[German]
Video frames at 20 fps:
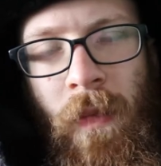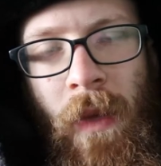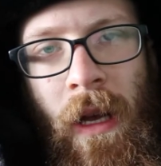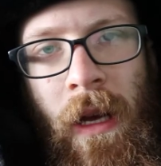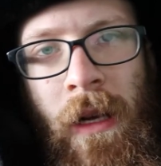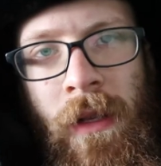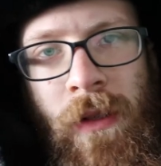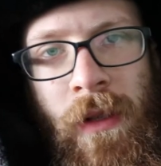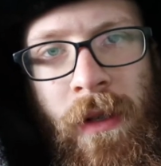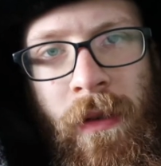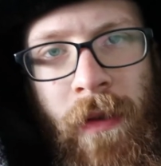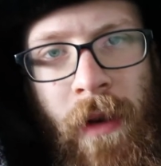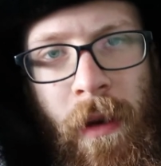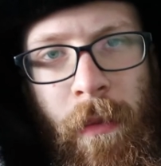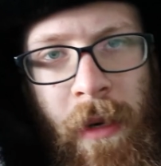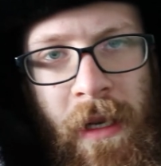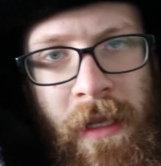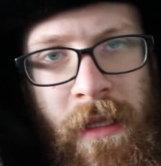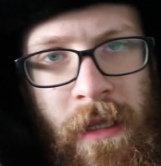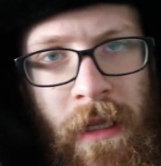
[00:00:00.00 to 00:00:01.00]
Also ihr
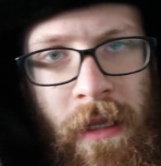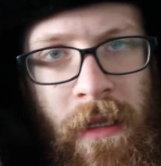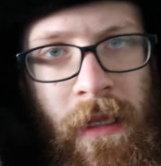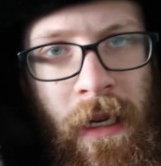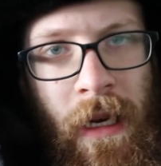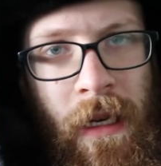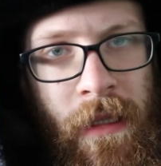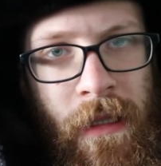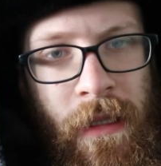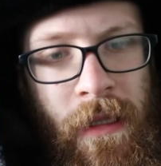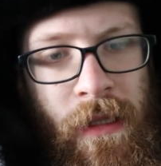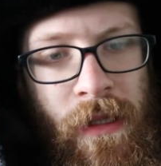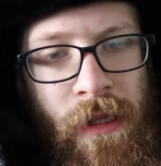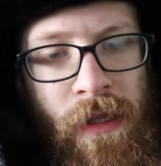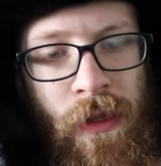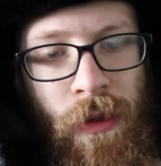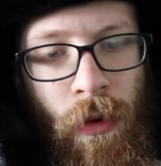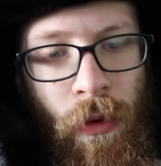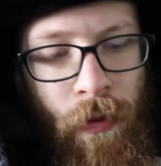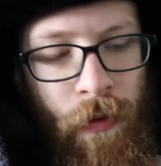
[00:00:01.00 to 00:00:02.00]
verpasst dann gar nicht
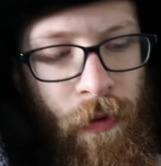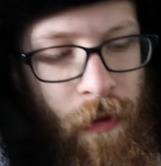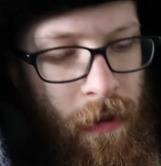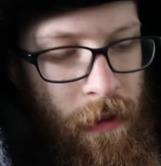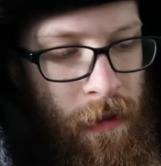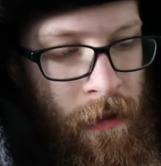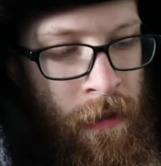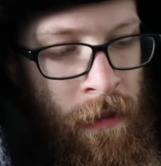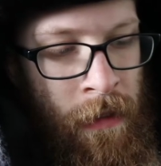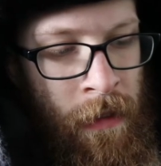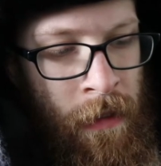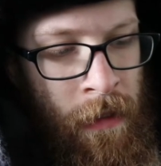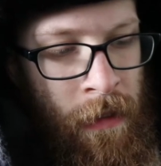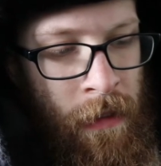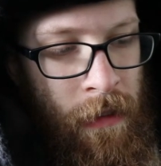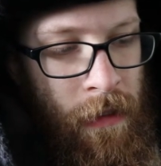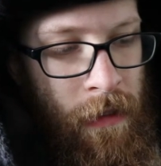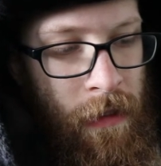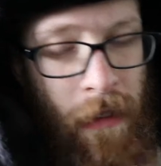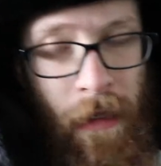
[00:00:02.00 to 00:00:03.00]
so viel.
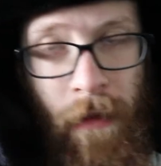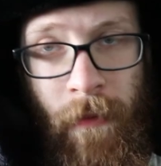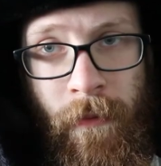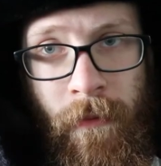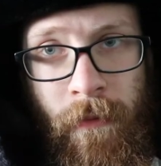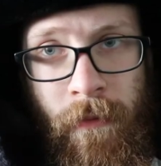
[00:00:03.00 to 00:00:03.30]
Ja.